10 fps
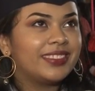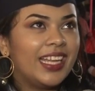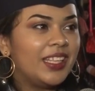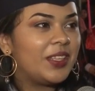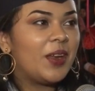
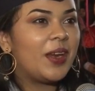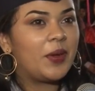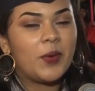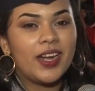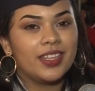tantos
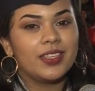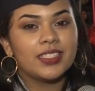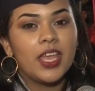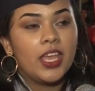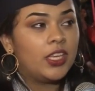
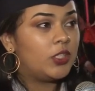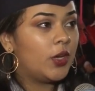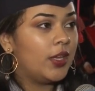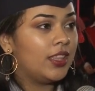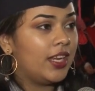recuerdos.
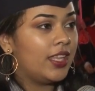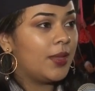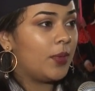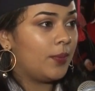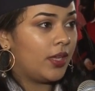Yo entré
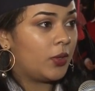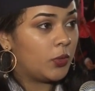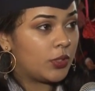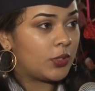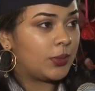de primer
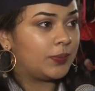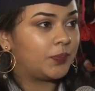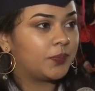curso